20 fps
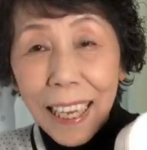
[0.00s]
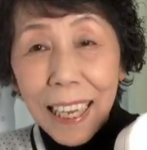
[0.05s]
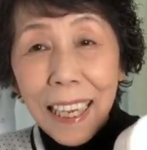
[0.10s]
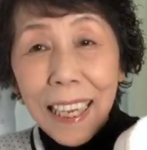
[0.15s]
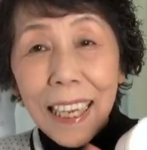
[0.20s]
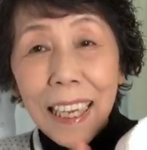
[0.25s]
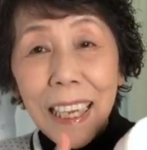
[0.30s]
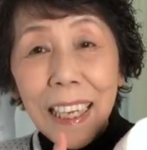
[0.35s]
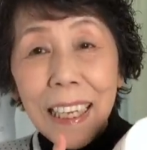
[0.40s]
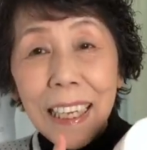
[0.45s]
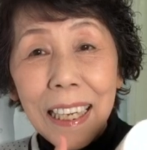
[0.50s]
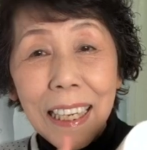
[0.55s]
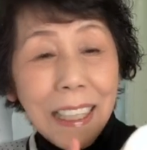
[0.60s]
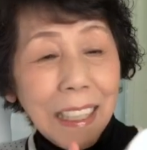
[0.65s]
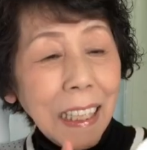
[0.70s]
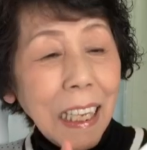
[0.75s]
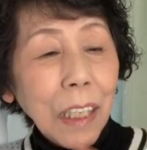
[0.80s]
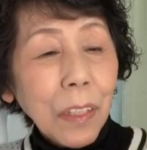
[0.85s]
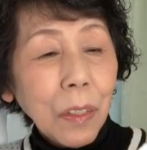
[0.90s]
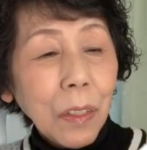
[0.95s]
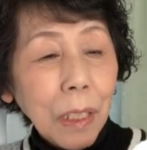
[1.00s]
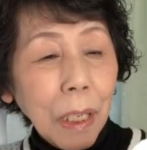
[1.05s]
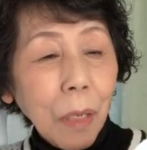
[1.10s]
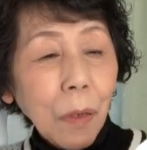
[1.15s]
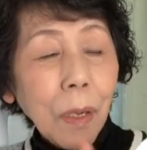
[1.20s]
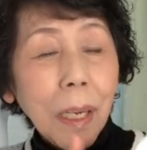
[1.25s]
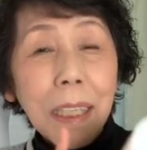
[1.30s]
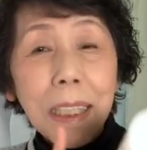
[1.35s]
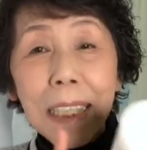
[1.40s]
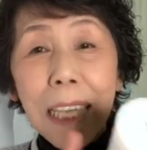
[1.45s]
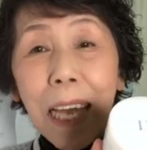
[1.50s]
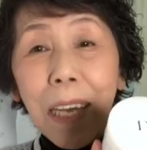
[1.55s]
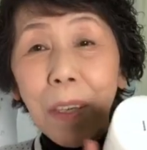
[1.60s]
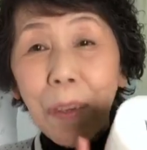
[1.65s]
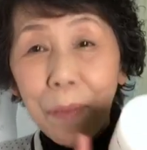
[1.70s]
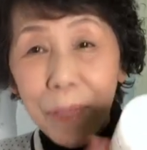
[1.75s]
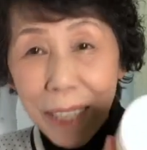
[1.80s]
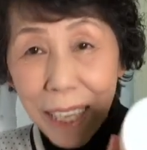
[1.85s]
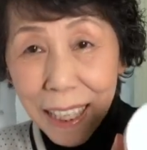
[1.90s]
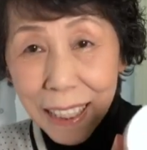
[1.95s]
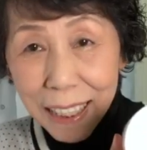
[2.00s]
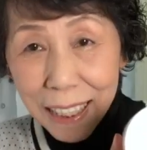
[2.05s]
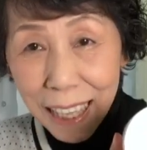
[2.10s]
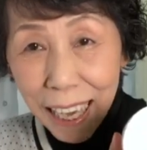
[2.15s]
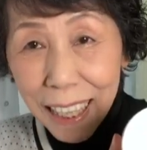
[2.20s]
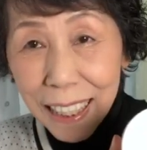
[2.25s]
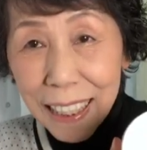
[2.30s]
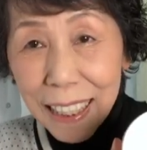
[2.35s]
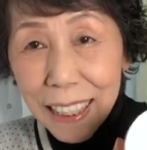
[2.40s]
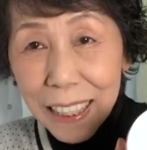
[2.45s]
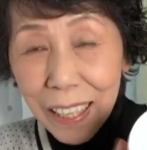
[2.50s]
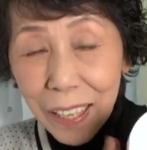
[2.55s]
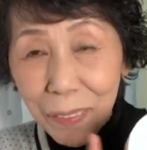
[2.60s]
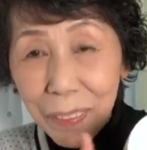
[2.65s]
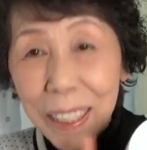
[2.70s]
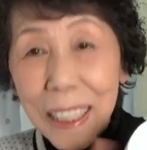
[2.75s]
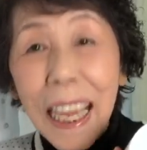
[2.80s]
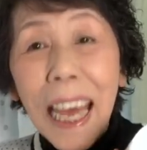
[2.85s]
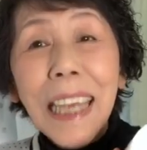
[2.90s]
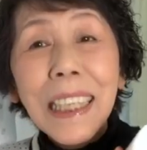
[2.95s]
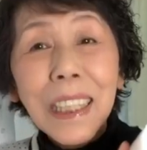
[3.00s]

えー、なのでこれ最後まで使い切ってみた